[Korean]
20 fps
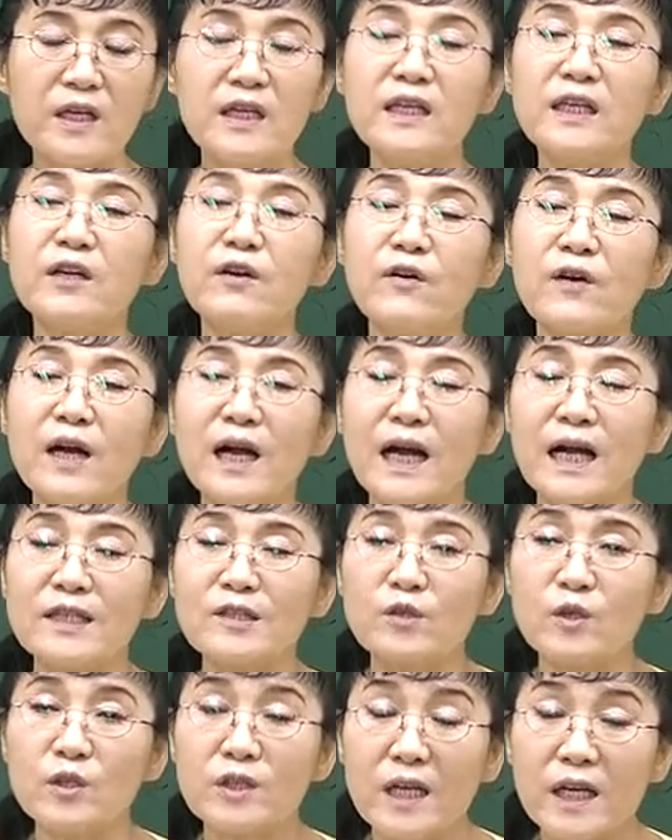이것과
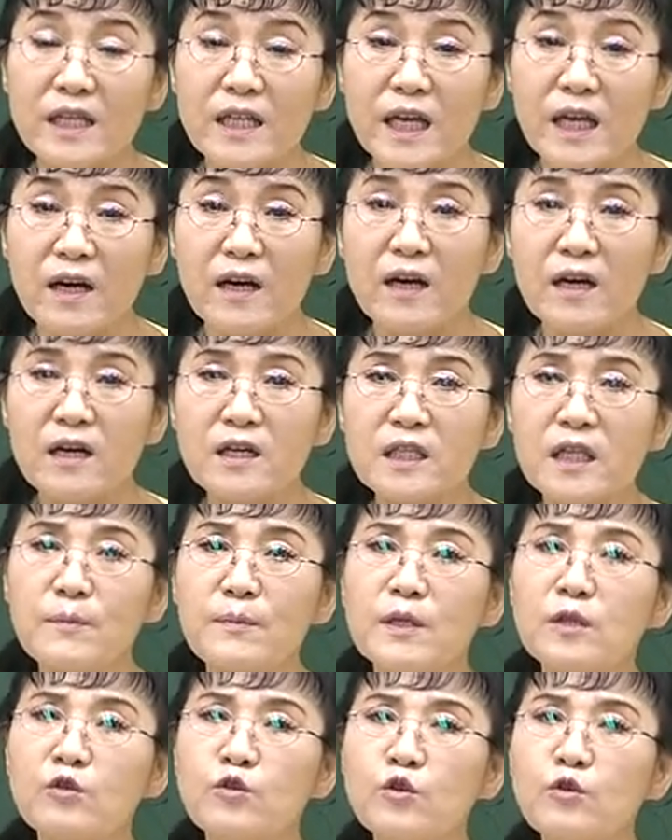갖춰져야 돼요. 그
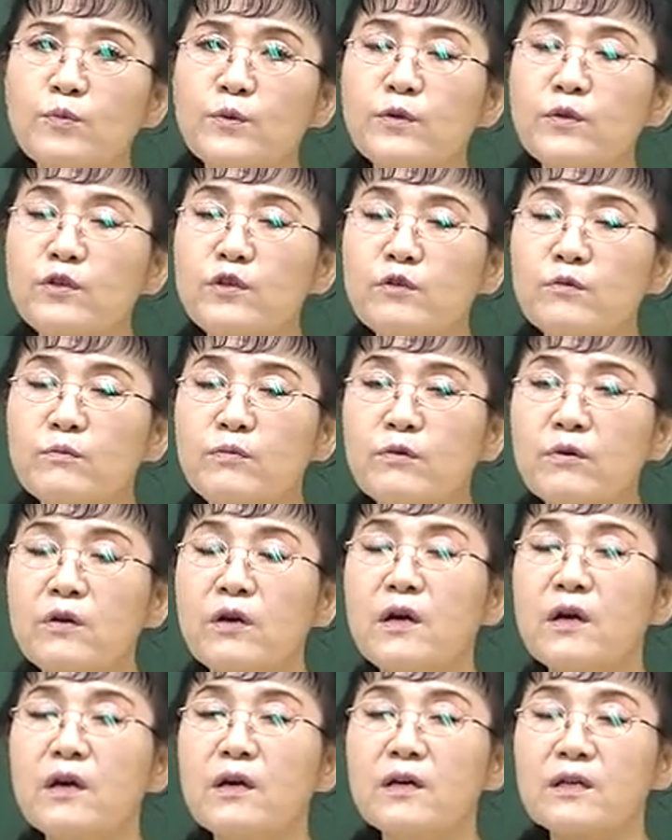다음에 두부,
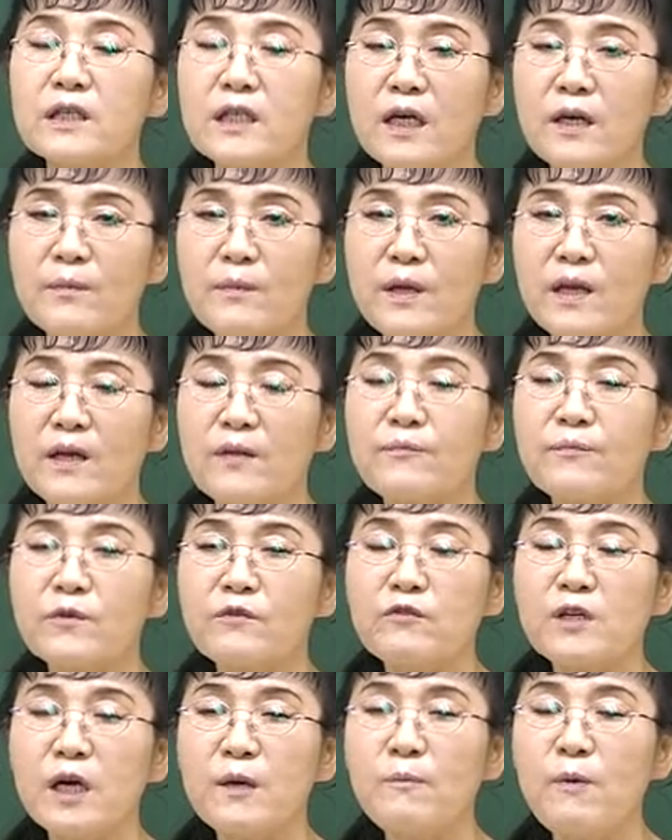흉부, 그 다음에
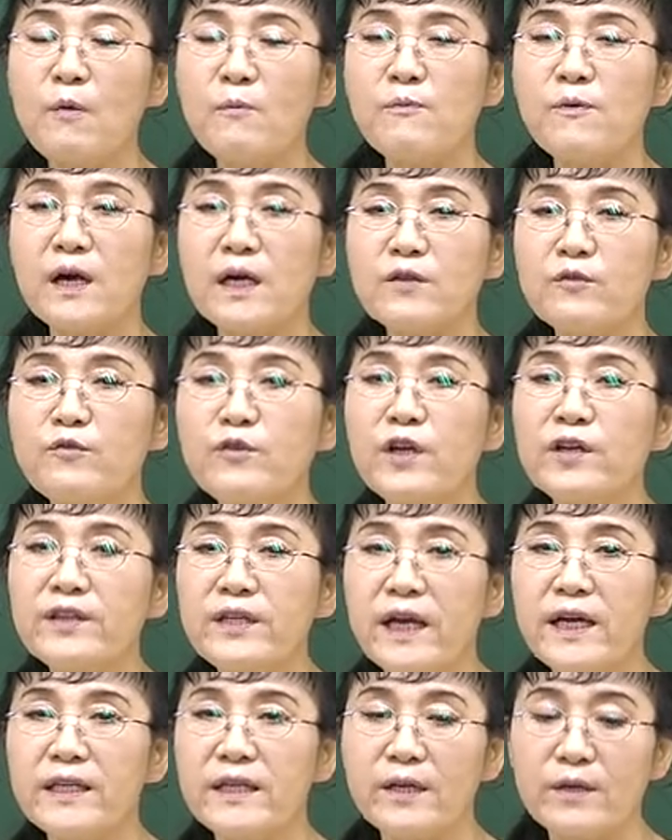우리가 복부가
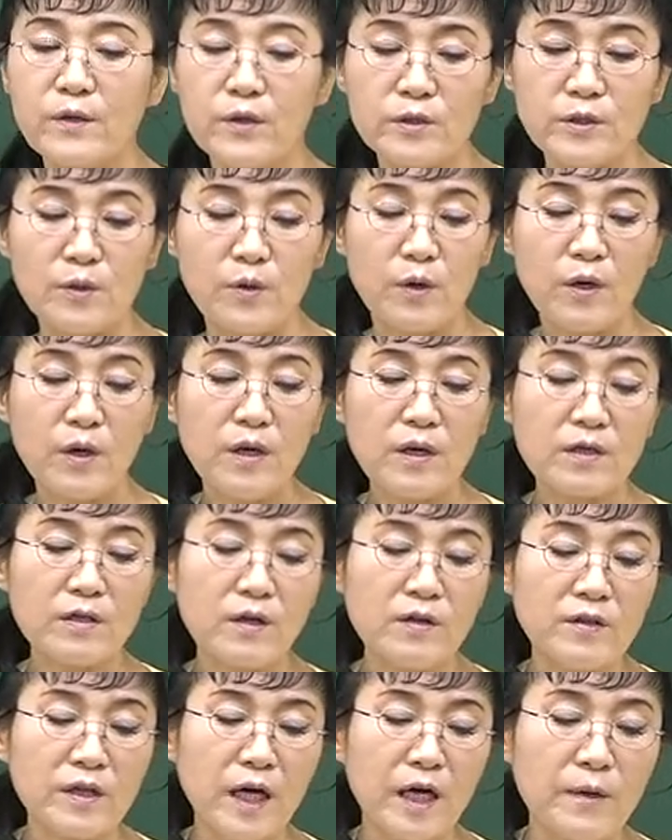뚜렷해야 되는 것이고
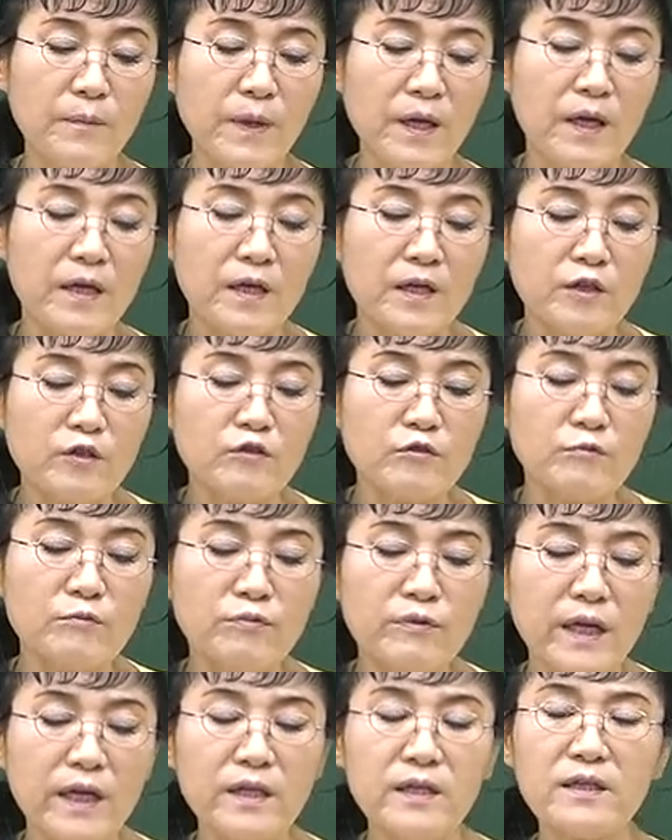그런 다음에
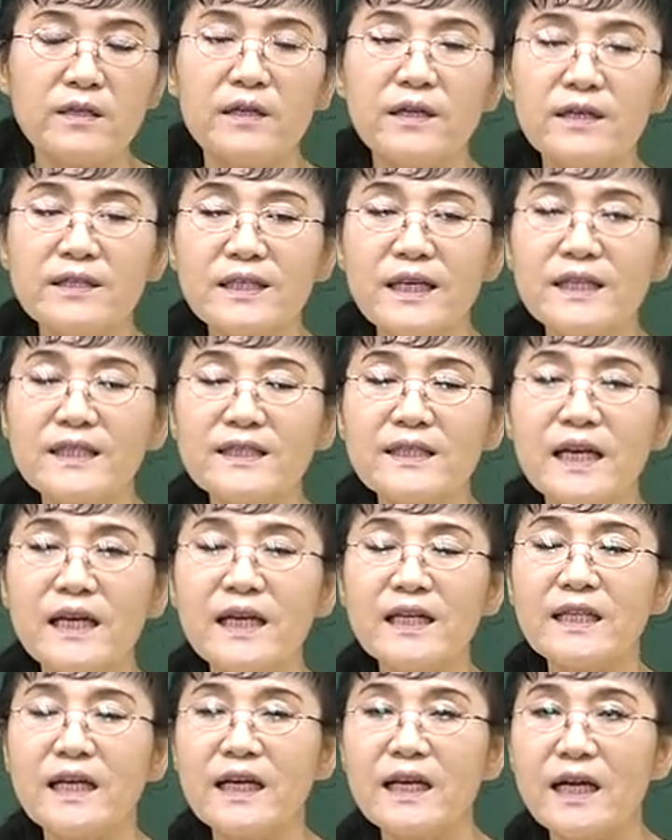흉부에는 세
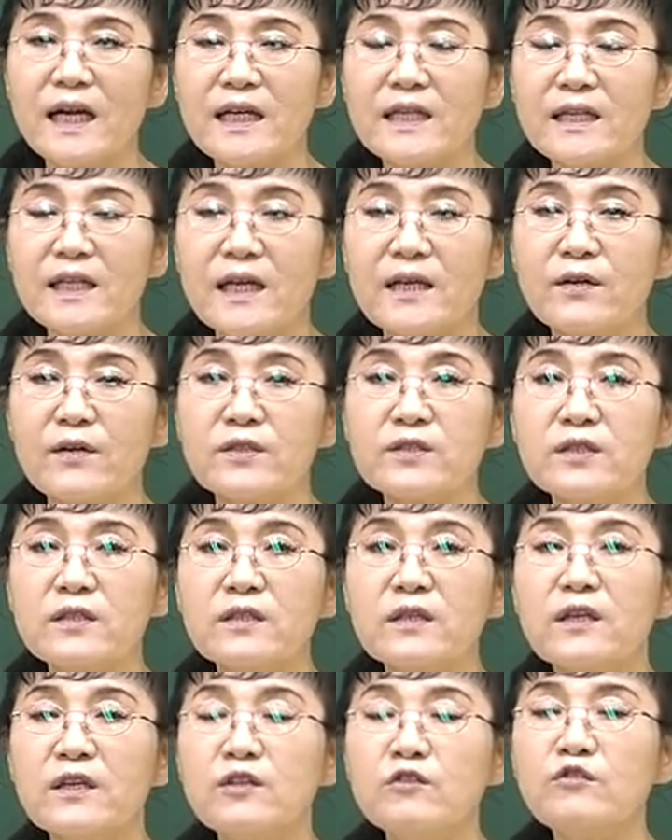쌍의 다리가 있다는
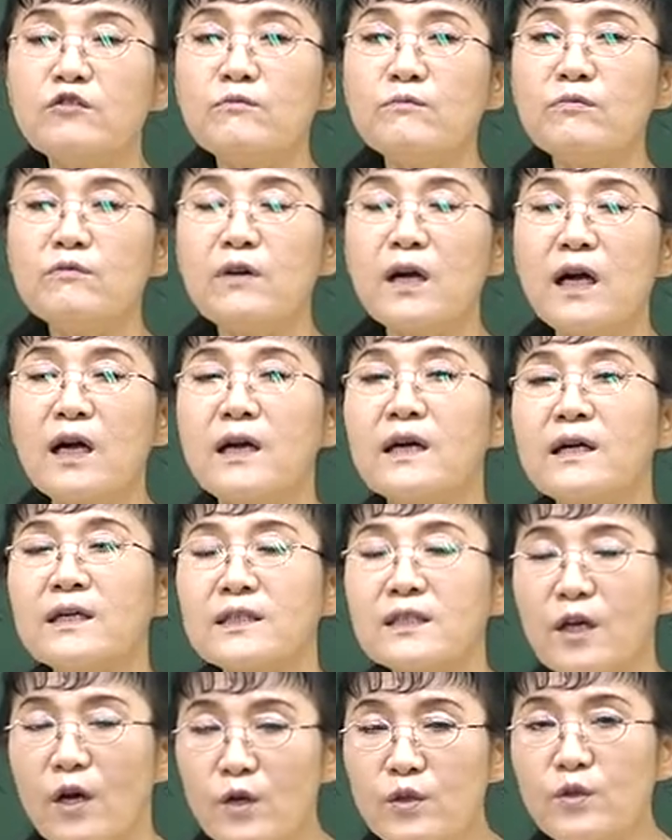것은 흉부가
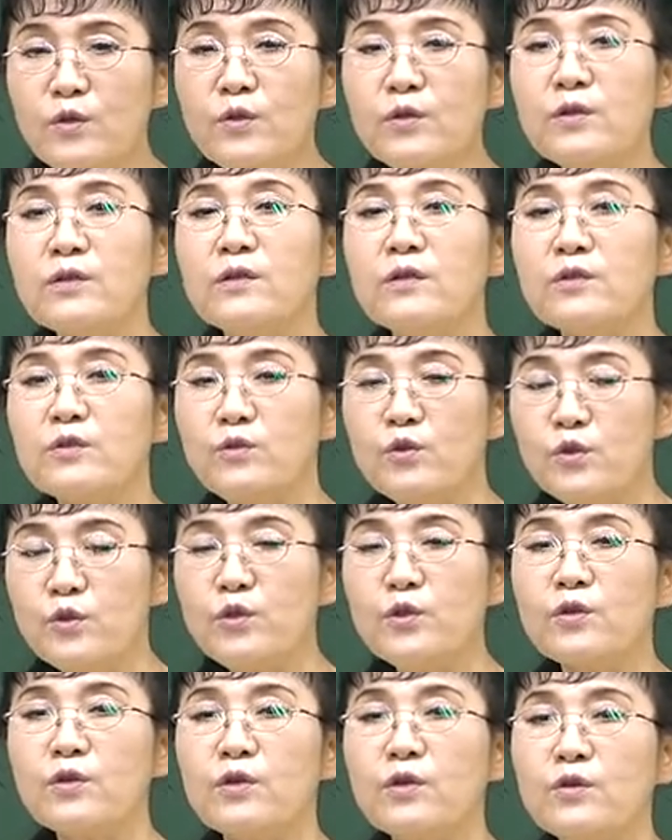전용,
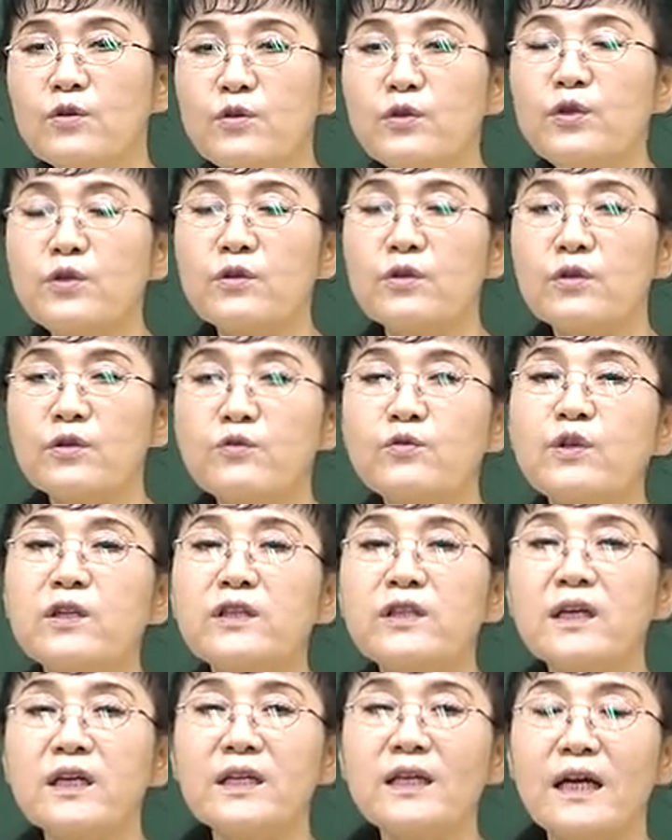중용, 후용
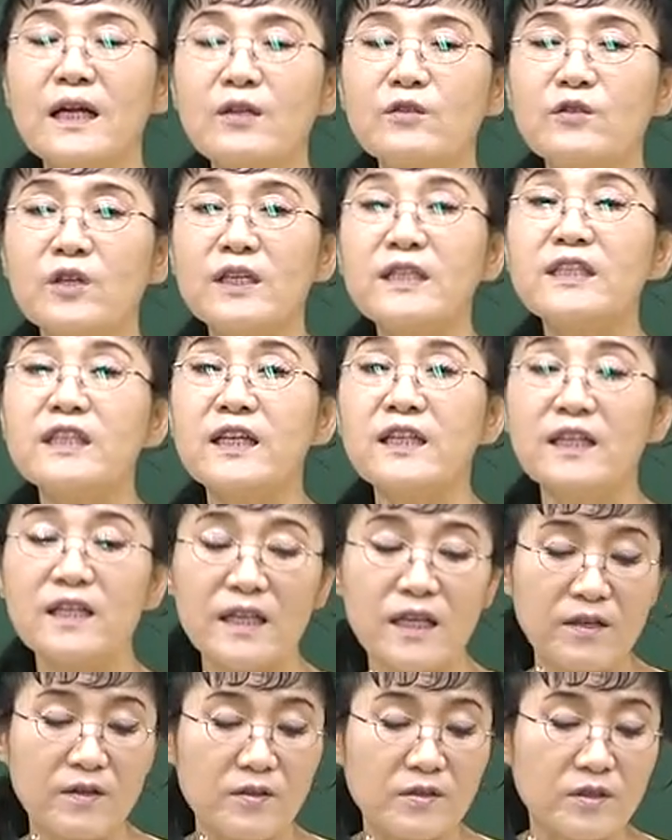뚜렷하게 나눠져 있어야
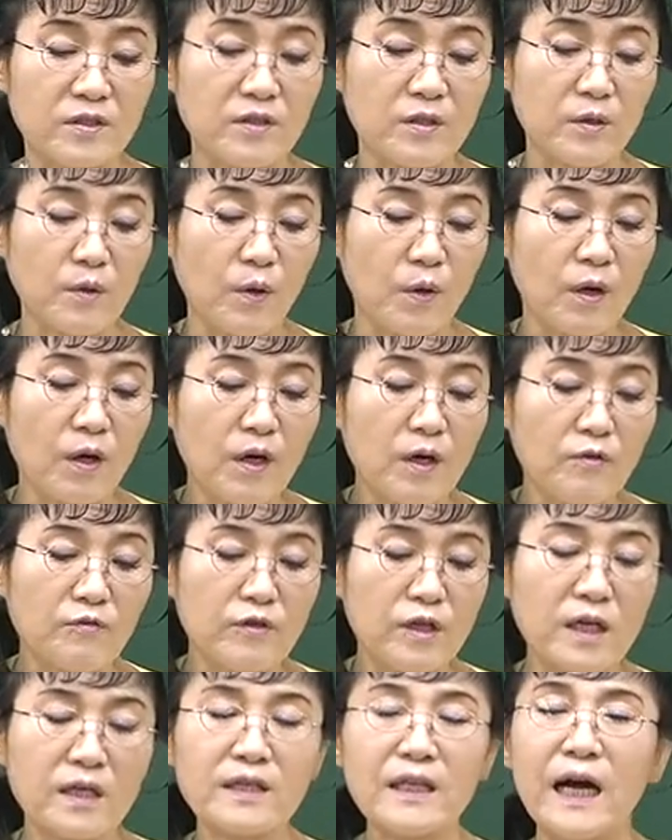된다는 거죠. 그리고
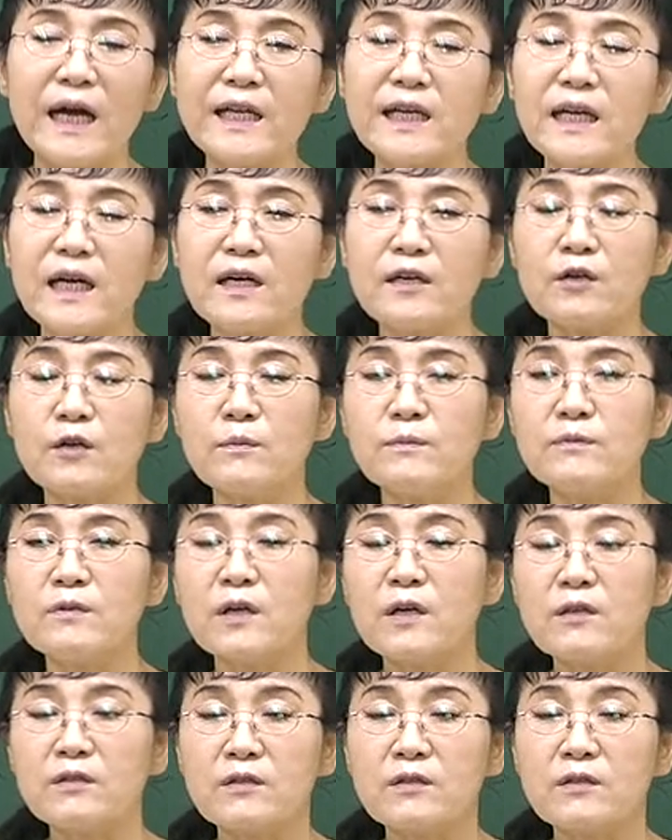우리가 다리가 그럼